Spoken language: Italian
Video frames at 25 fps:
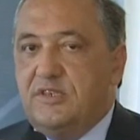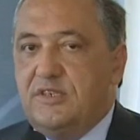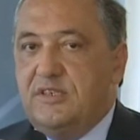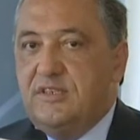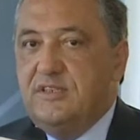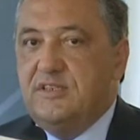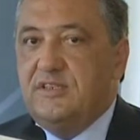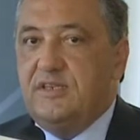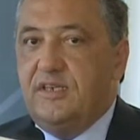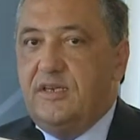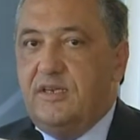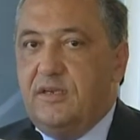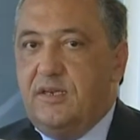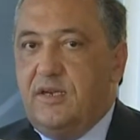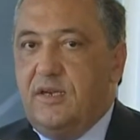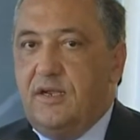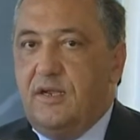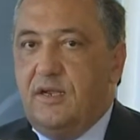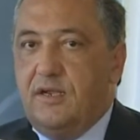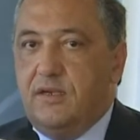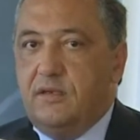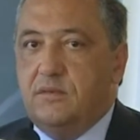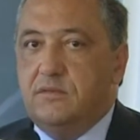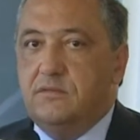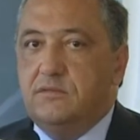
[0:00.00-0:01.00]

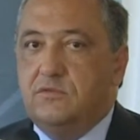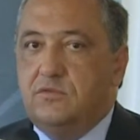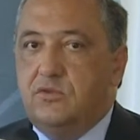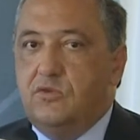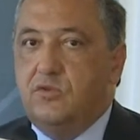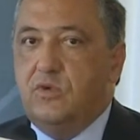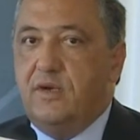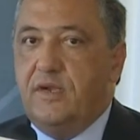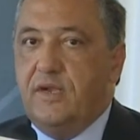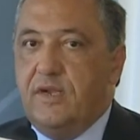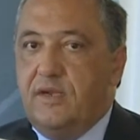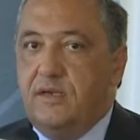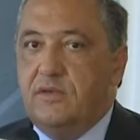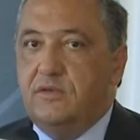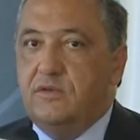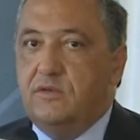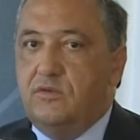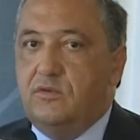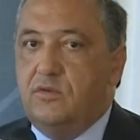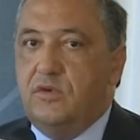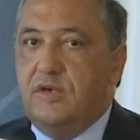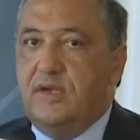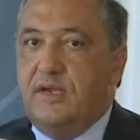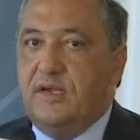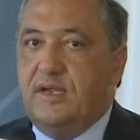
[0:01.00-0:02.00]
disegna due,
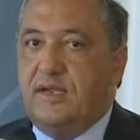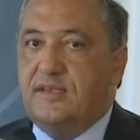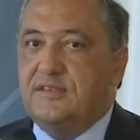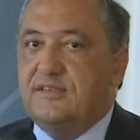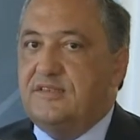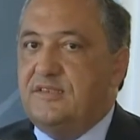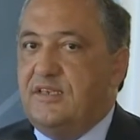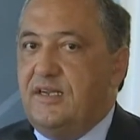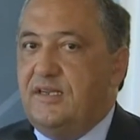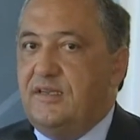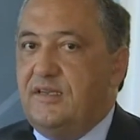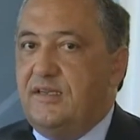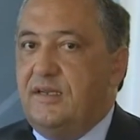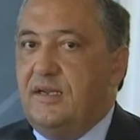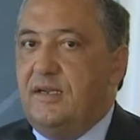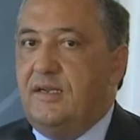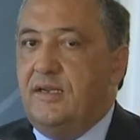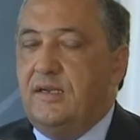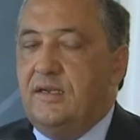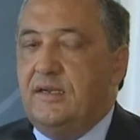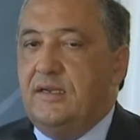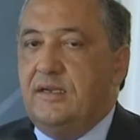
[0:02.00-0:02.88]
due aziende